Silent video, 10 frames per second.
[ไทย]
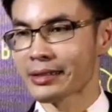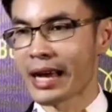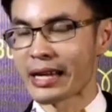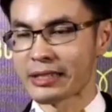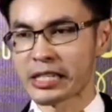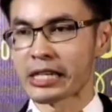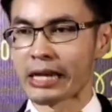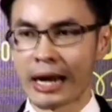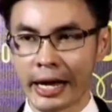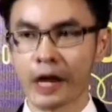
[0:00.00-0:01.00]
การฉี
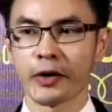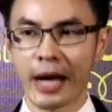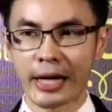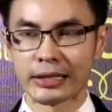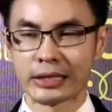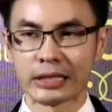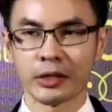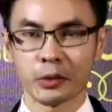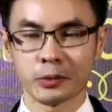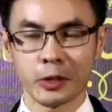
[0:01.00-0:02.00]
ดอะไรเข้าหน้าจริ
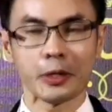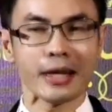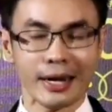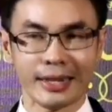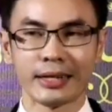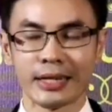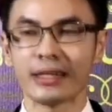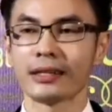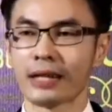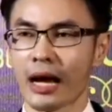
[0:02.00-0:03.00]
งๆ ต้องต้องเลือกดี
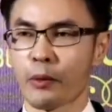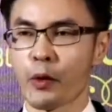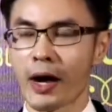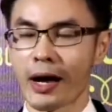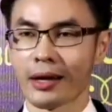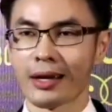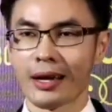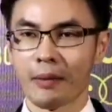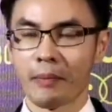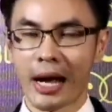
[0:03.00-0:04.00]
นิดนึงนะเพราะว่า
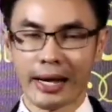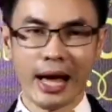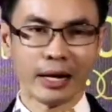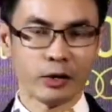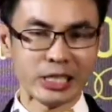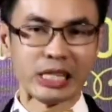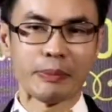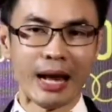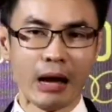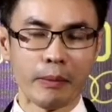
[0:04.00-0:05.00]
บางอย่างเราฉี
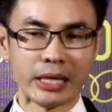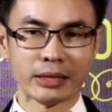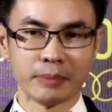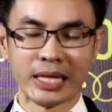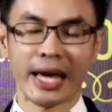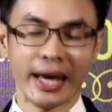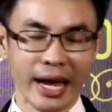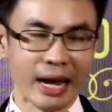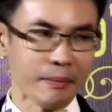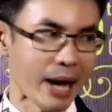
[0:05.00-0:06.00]
ดไปแล้วมันมันแก้
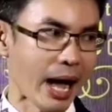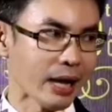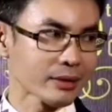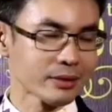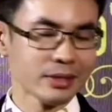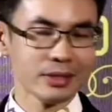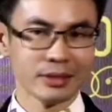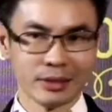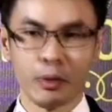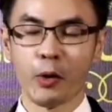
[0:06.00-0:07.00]
ไขลำบาก
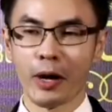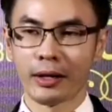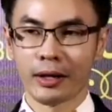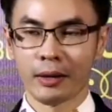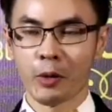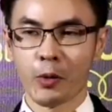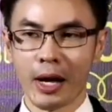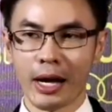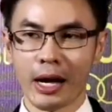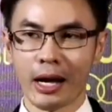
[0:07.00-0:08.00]
เพราะว่าเพราะ
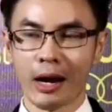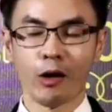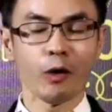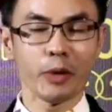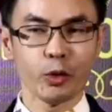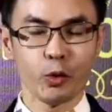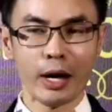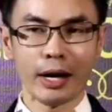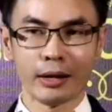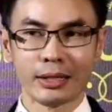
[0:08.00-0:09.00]
ว่าเราก็ไม่รู้
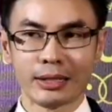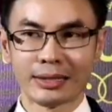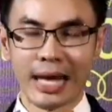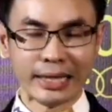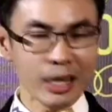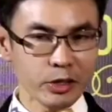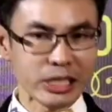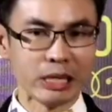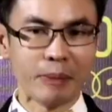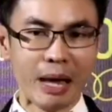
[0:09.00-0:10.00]
ว่าสารที่เรา
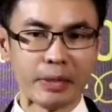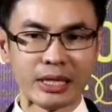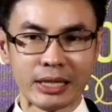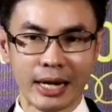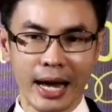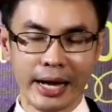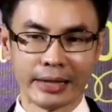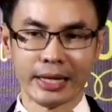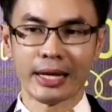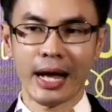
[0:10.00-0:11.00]
ฉีดไปมันคืออะไร
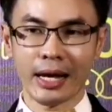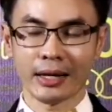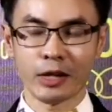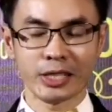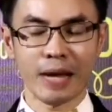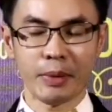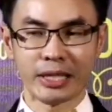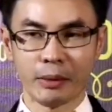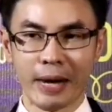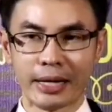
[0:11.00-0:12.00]
แต่ถ้าเราใช้ผ
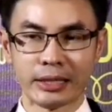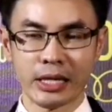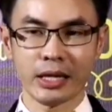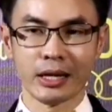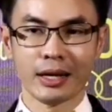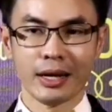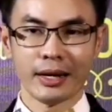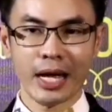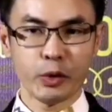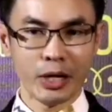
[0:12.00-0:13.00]
ลิตภัณฑ์ที่
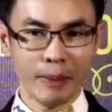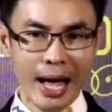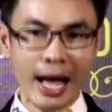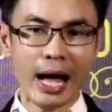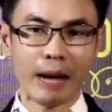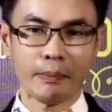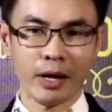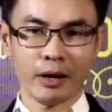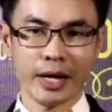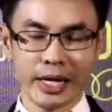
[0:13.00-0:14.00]
ได้คุณภาพ
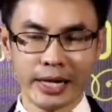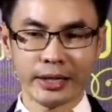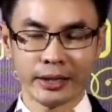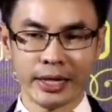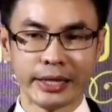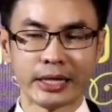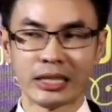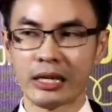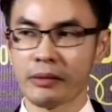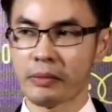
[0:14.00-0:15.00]
แล้วก็ได้คลินิ
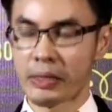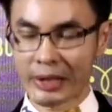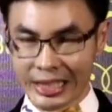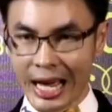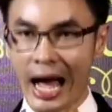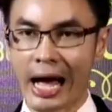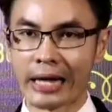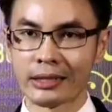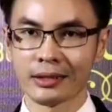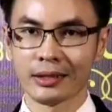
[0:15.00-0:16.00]
กที่มีมาตรฐาน